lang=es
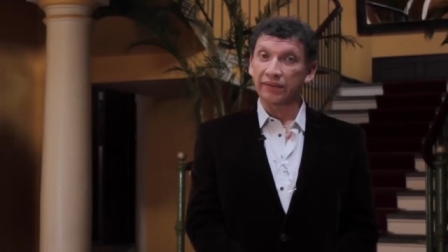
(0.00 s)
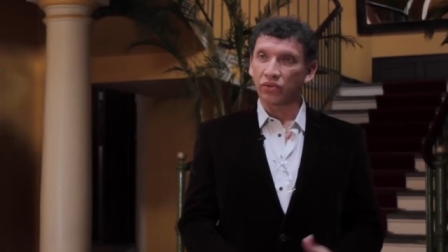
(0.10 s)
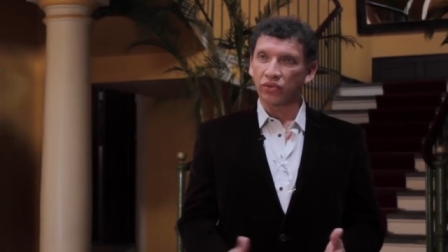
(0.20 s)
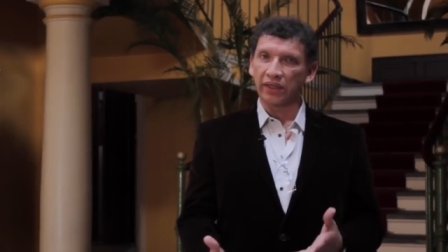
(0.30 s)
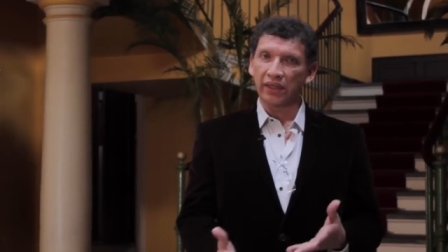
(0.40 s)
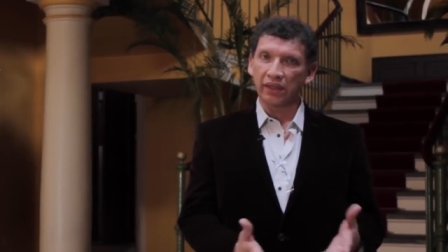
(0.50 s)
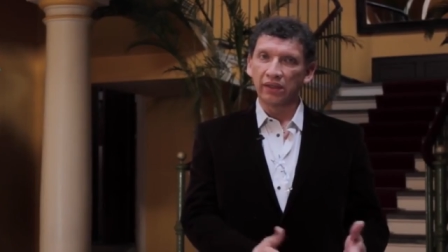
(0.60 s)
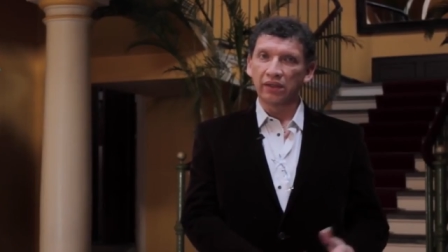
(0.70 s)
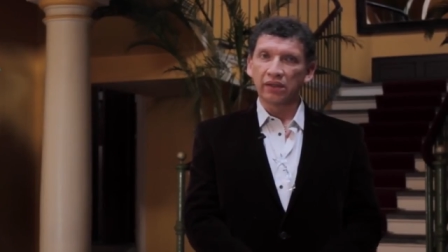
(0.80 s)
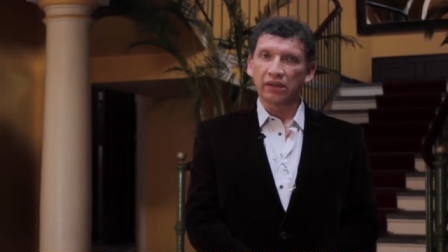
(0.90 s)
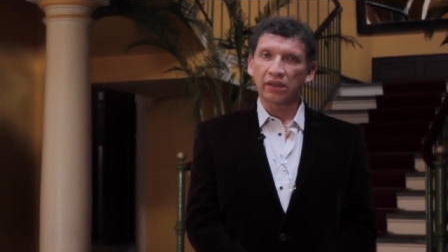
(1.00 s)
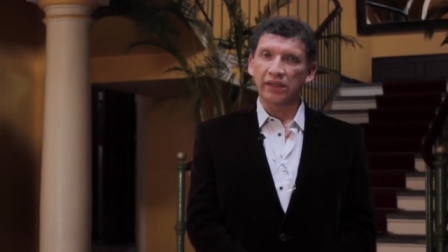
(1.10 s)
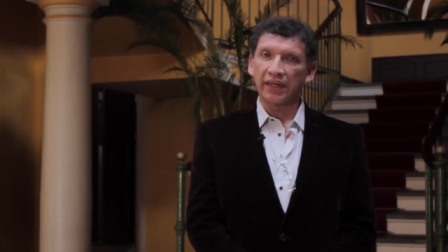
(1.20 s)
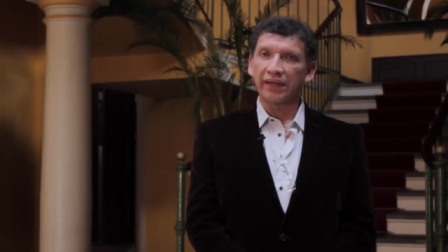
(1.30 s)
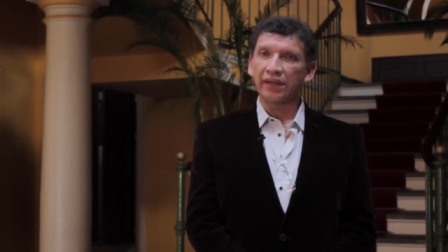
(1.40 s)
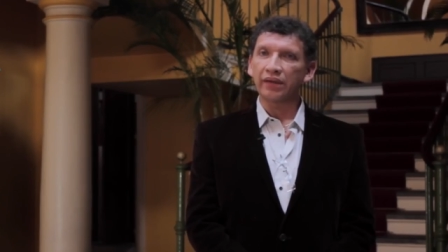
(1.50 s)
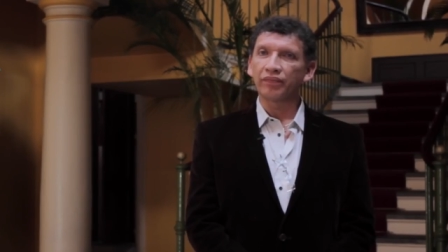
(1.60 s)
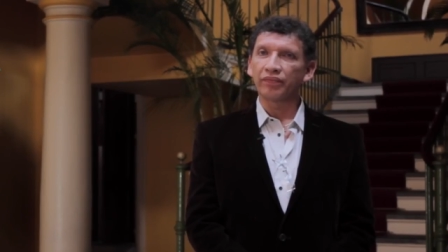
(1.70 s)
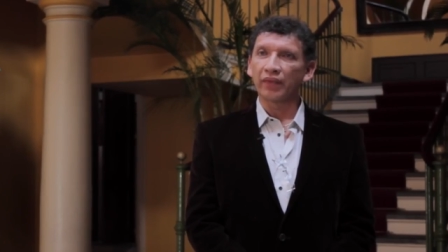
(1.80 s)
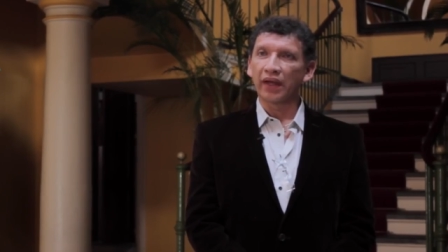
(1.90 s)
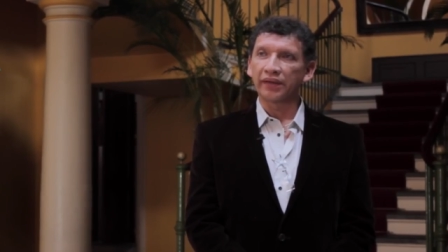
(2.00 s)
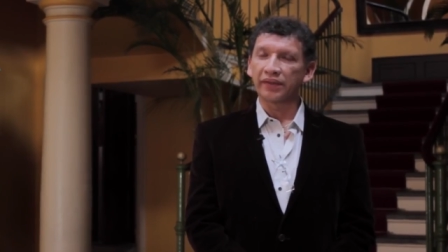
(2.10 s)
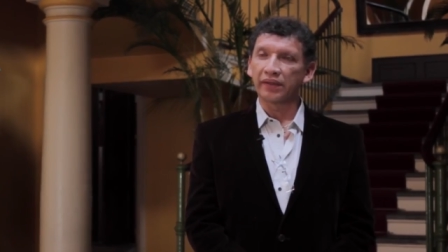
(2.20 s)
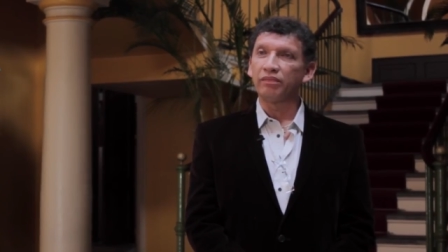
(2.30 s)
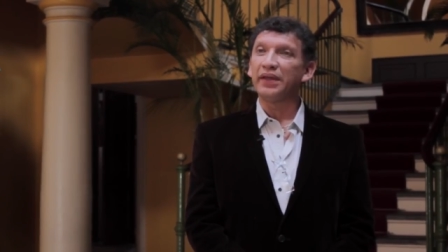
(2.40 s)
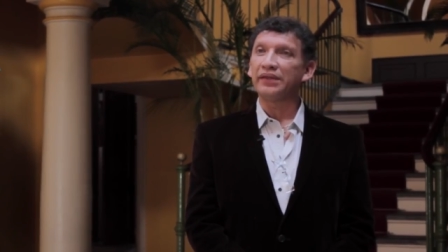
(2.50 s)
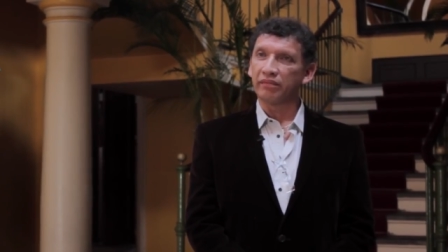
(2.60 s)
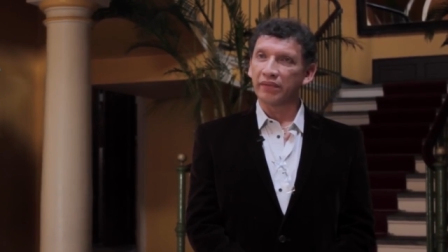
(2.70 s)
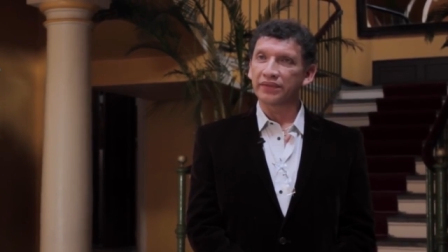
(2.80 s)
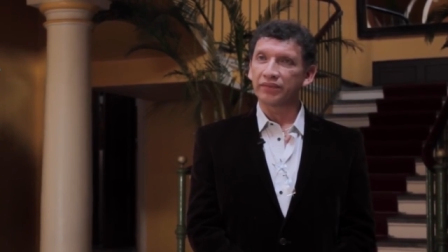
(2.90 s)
los recursos y se dé una verdadera protección a los